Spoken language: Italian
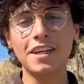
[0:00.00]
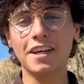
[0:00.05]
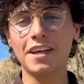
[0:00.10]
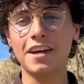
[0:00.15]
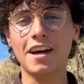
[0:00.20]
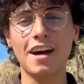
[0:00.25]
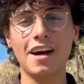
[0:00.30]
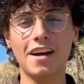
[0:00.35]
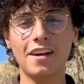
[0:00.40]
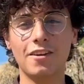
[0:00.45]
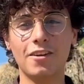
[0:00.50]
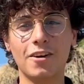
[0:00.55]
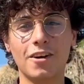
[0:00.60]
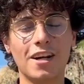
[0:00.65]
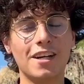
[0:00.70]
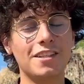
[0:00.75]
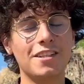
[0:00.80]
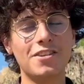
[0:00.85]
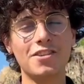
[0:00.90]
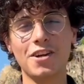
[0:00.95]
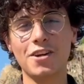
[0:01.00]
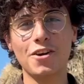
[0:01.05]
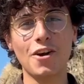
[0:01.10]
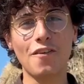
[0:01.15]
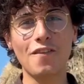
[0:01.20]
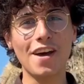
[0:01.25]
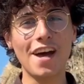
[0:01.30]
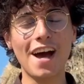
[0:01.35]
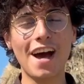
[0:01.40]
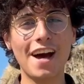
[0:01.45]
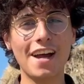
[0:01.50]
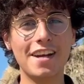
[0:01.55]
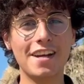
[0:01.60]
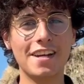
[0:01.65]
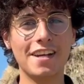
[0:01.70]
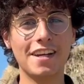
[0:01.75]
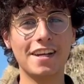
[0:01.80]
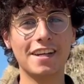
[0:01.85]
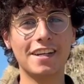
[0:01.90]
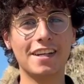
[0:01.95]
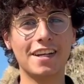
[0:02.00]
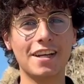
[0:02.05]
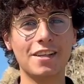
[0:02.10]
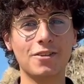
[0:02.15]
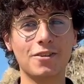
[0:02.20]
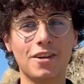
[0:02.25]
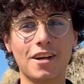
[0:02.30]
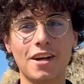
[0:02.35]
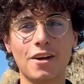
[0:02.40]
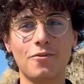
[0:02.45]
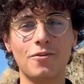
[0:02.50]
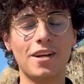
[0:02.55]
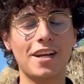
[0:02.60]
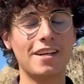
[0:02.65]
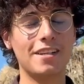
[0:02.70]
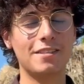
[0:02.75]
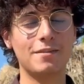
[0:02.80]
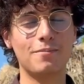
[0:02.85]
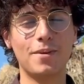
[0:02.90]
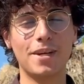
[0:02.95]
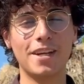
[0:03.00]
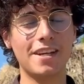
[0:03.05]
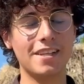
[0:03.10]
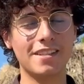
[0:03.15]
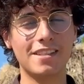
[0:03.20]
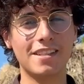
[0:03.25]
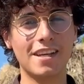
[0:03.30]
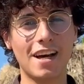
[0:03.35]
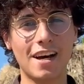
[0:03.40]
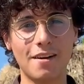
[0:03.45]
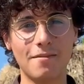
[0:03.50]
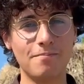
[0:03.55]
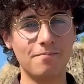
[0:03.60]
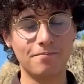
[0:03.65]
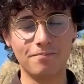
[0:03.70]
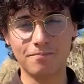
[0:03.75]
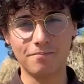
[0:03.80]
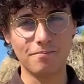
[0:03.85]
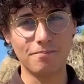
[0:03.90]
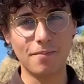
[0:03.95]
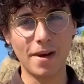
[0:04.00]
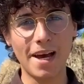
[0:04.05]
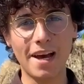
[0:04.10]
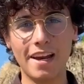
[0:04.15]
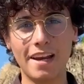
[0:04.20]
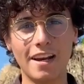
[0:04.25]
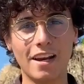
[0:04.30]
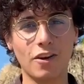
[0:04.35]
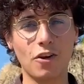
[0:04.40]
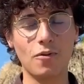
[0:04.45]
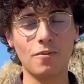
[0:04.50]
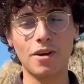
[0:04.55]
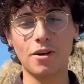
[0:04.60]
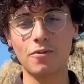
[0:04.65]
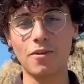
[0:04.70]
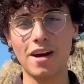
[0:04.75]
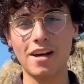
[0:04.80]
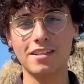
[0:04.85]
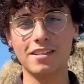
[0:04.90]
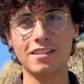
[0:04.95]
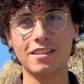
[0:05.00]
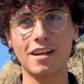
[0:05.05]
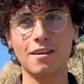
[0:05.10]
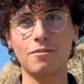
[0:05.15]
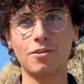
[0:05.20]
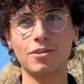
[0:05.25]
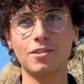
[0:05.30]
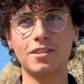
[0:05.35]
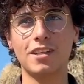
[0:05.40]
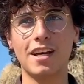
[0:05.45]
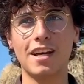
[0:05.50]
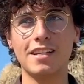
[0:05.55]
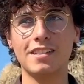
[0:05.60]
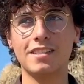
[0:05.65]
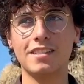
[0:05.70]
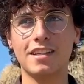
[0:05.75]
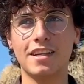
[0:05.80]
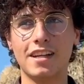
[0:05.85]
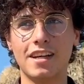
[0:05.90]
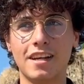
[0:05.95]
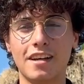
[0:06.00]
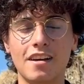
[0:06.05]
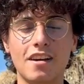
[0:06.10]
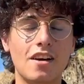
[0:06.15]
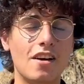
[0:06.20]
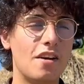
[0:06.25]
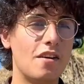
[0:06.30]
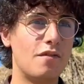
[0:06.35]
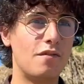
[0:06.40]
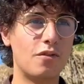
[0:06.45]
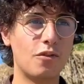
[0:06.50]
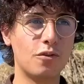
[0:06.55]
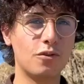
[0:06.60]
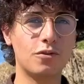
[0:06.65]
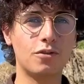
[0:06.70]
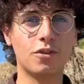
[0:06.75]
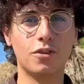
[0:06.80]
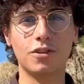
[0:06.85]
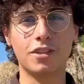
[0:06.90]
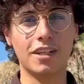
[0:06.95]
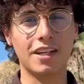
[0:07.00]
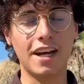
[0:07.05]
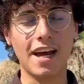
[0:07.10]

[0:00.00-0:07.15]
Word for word: Sì, allora, a 19 anni credo che un'esperienza bella come questa possa essere frutto